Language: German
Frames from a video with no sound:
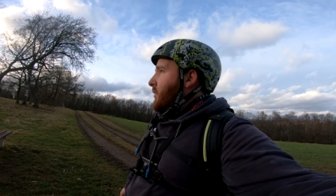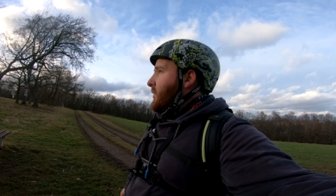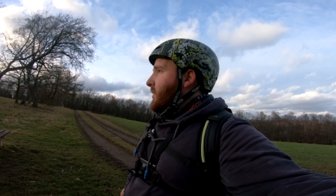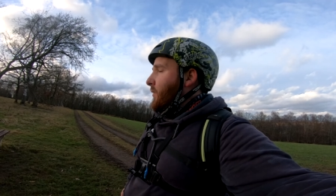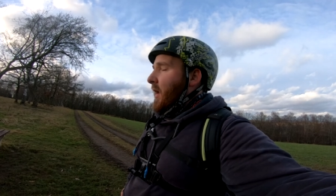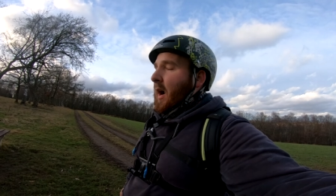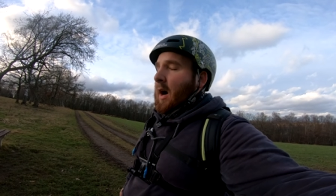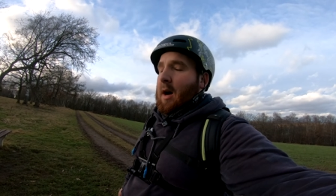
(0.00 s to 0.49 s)

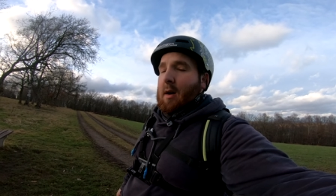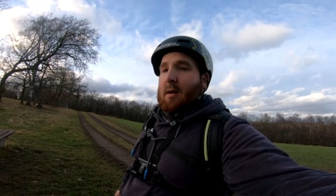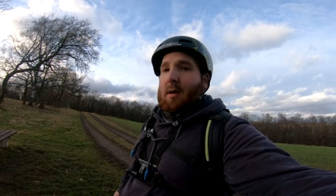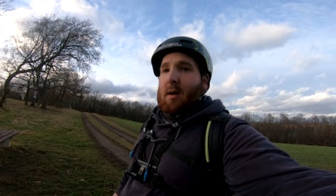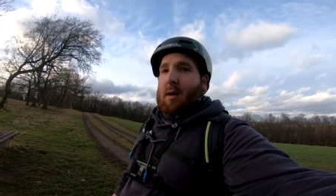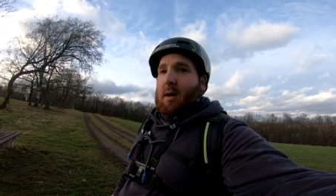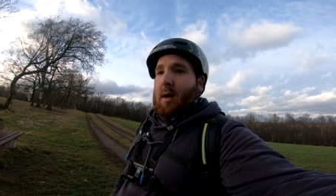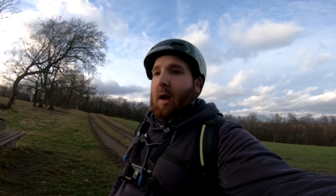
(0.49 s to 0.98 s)
Und zwar,
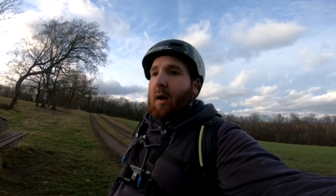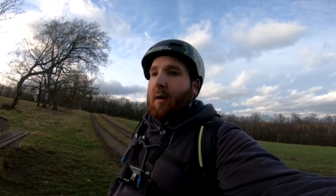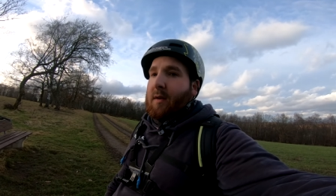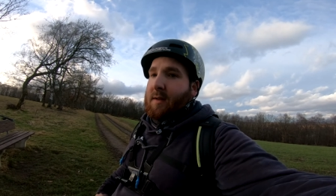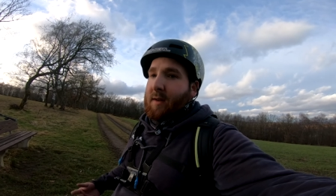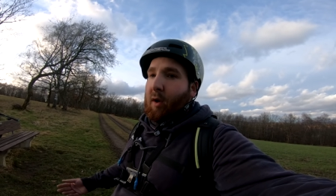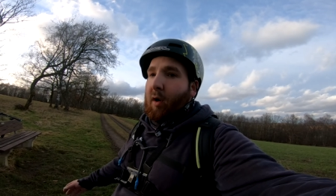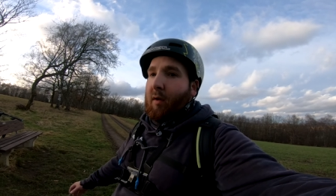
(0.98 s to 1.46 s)
äh,
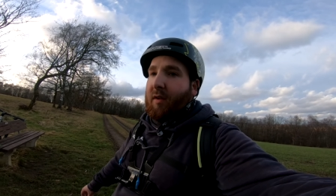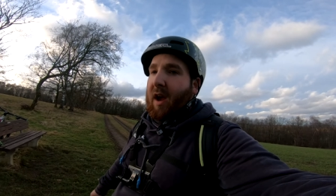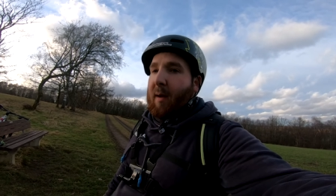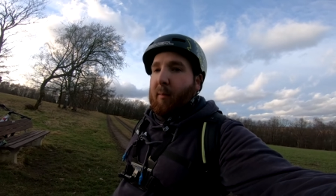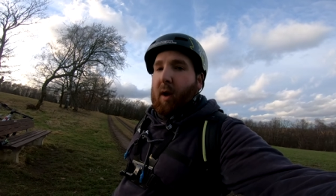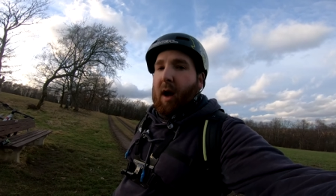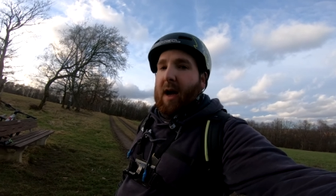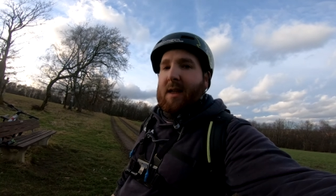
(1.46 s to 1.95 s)
wir sind
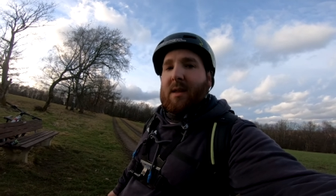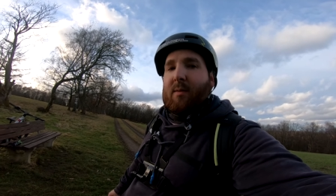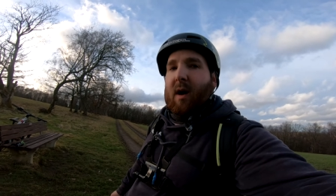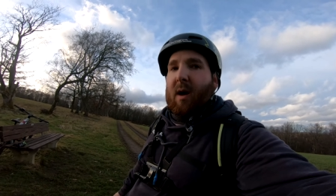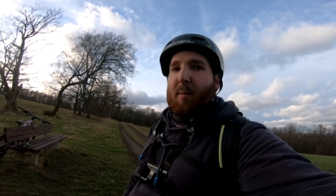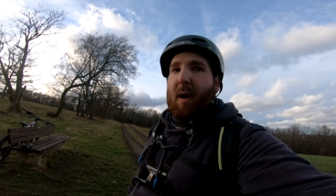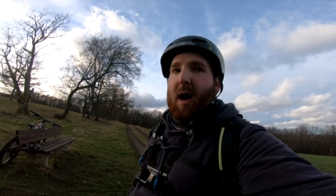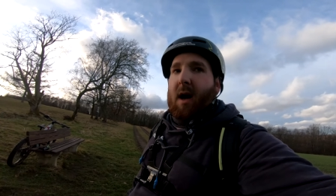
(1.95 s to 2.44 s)
off-cam noch ein,
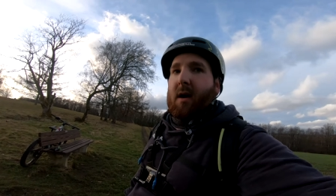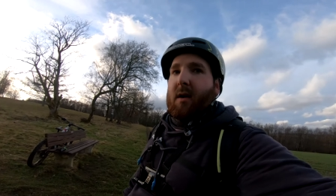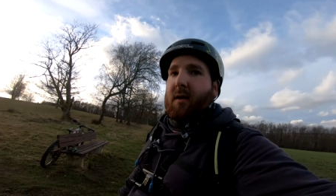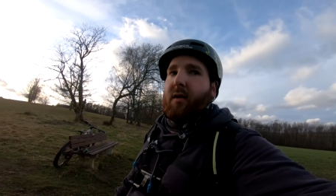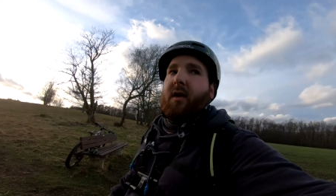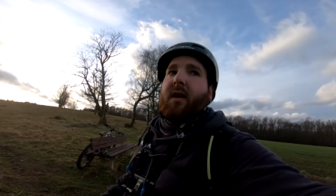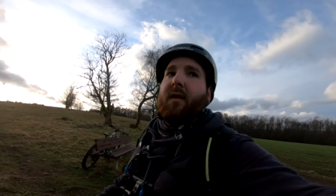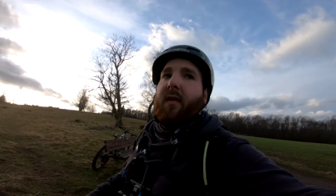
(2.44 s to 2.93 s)
zwei Mal
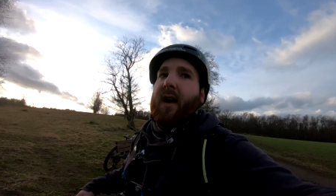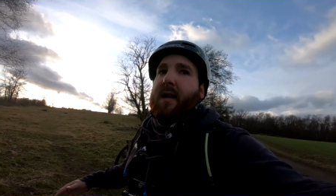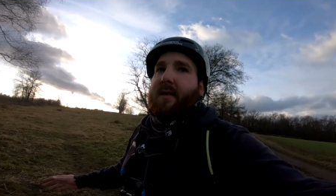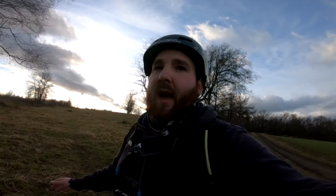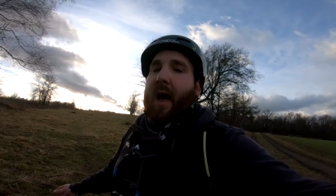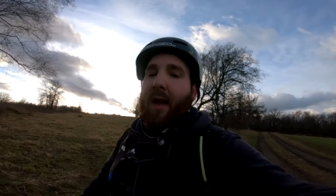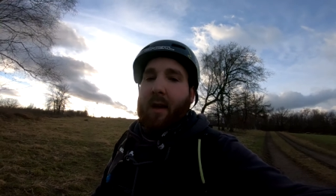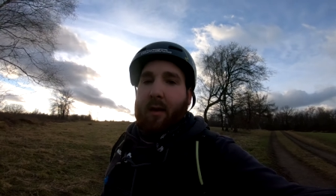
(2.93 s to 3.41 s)

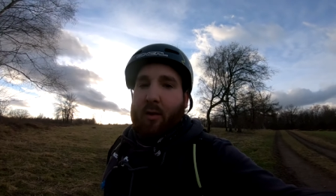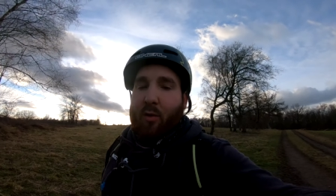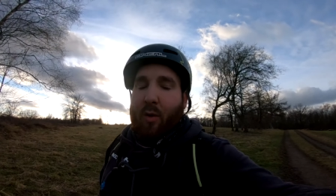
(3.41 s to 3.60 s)
diverse andere